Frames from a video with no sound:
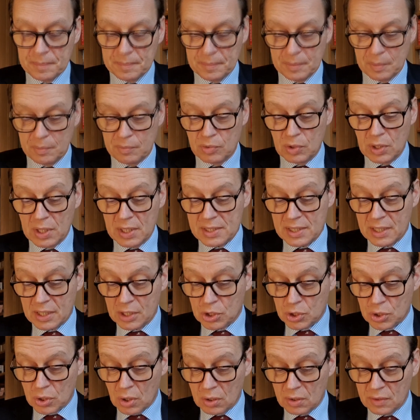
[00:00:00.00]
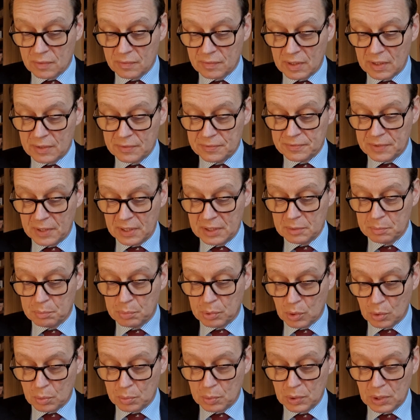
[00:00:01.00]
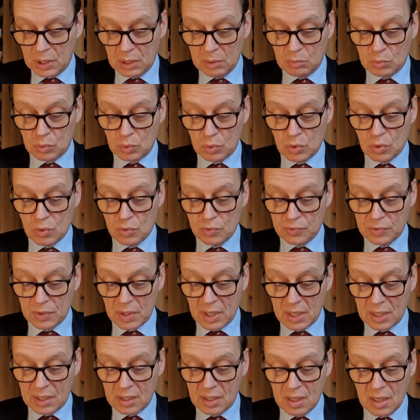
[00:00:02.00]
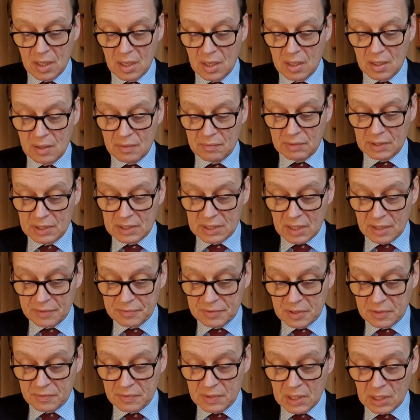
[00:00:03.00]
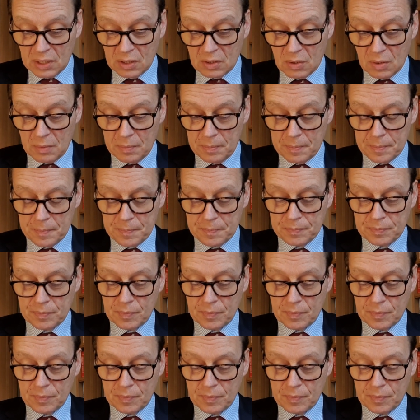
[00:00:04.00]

Obwohl er sehr erschrocken war, fand Probo den Mut zu fragen, wann darf ich wiederkommen?